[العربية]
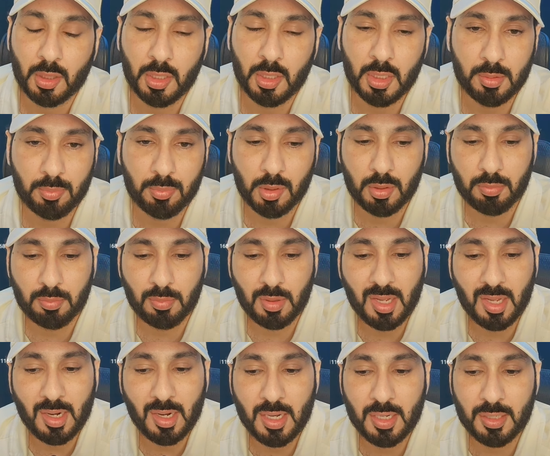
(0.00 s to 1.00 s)
المهم
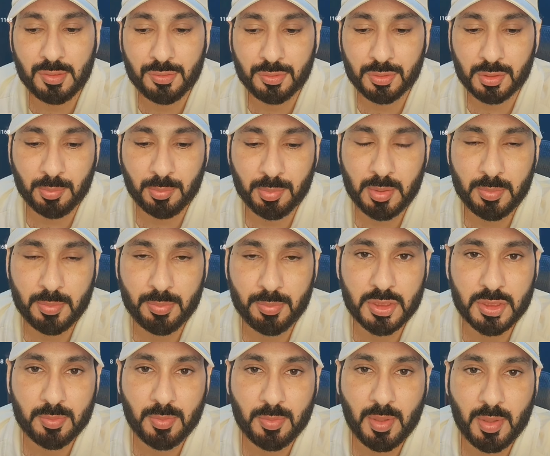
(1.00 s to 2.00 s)
راح عند طبيب
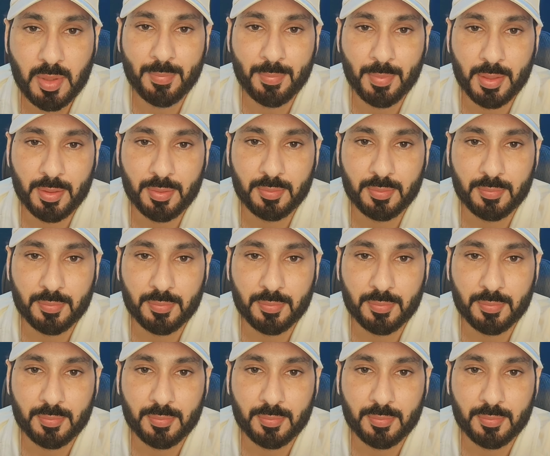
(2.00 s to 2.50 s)
اسمه ايمن